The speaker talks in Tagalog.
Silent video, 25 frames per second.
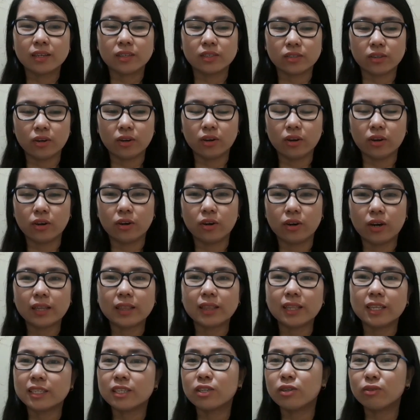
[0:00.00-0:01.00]
So,
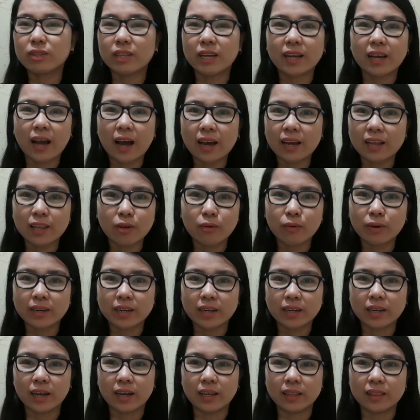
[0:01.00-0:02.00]
at least yung
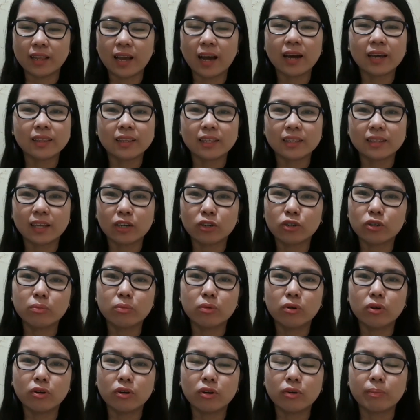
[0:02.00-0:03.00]
nagkakaliwanagan. Lahat itanong
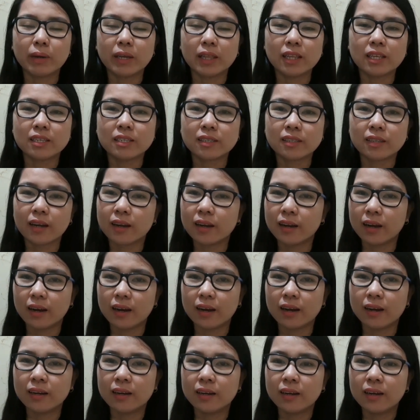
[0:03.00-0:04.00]
mo, maglista
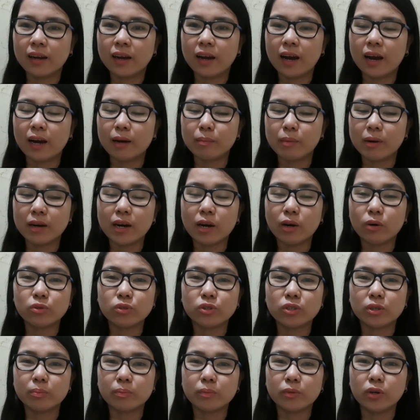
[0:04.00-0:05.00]
ka, habang
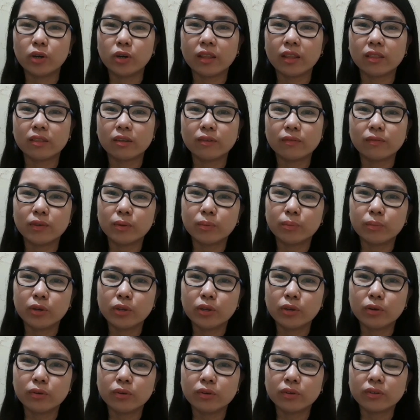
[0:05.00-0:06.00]
kausap interview mo
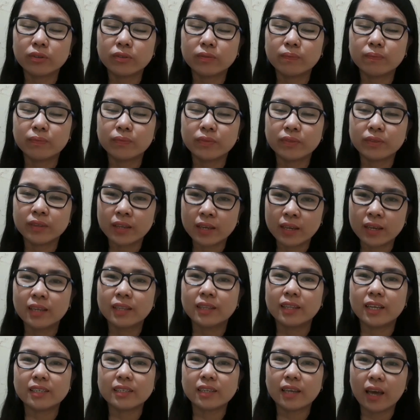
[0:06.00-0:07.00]
yung
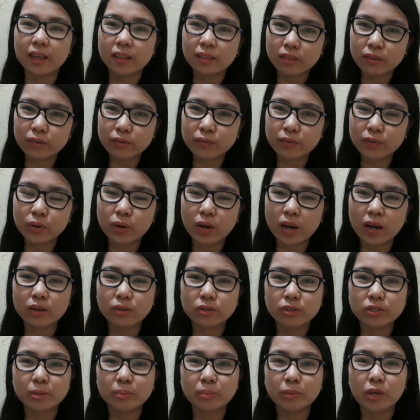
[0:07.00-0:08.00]
nasa interview ka,
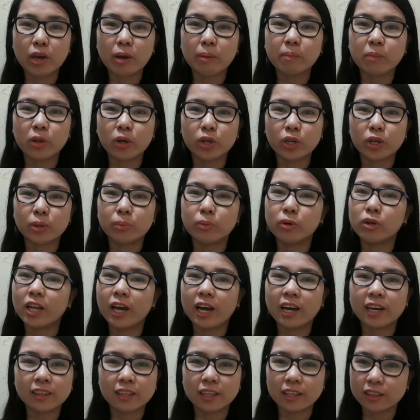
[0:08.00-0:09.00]
kausap mo yung employer mo,
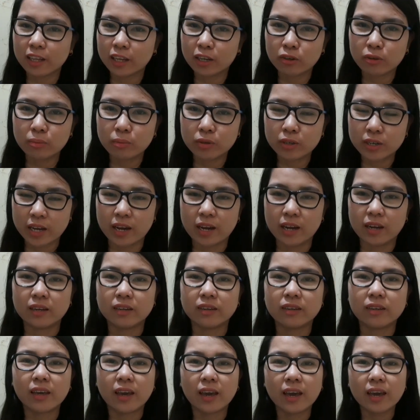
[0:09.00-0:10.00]
lahat itanong mo na,
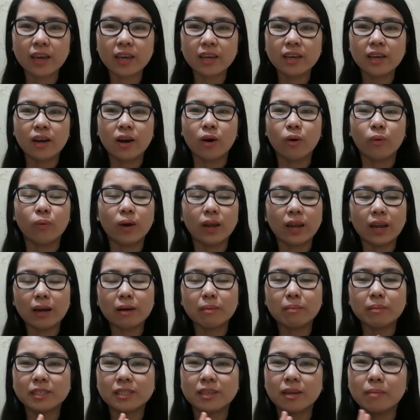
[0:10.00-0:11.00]
okay?
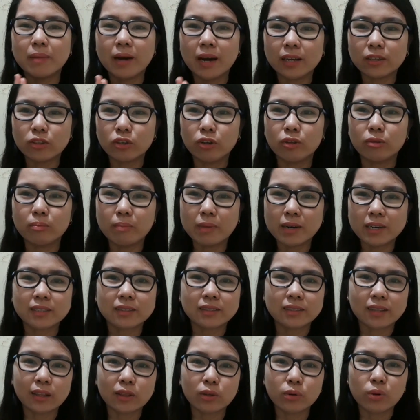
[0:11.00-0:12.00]
Walang masama doon,
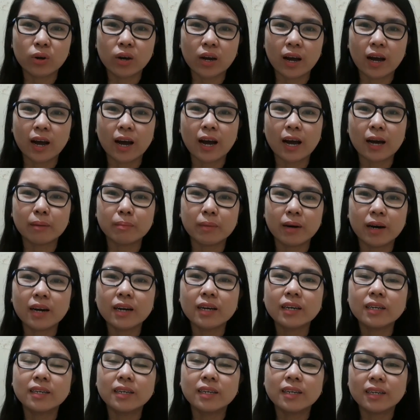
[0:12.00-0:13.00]
magtanong ka
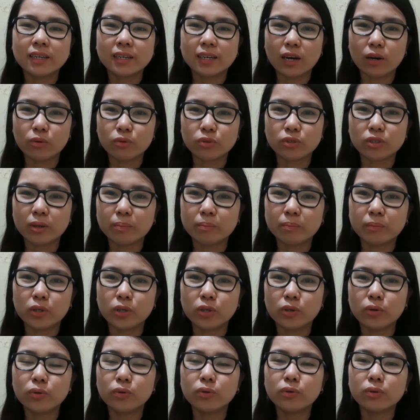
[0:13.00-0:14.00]
habang kausap mo
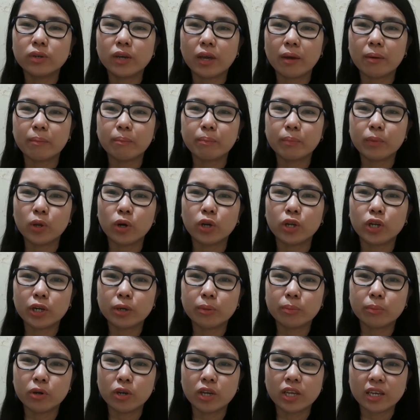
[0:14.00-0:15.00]
yung
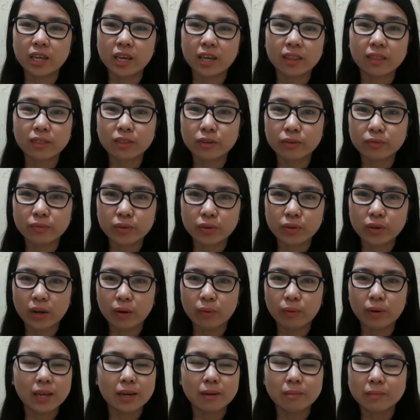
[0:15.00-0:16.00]
employer mo, in-interview
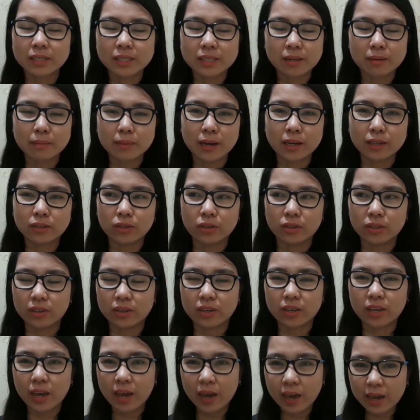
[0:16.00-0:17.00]
ka, walang masama doon,
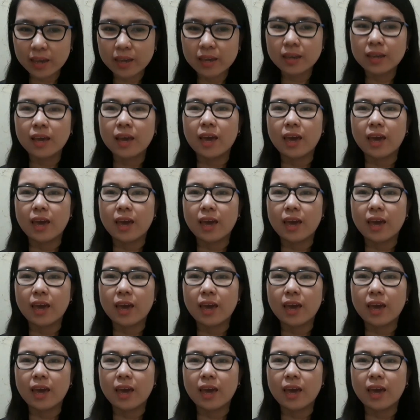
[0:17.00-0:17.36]
okay?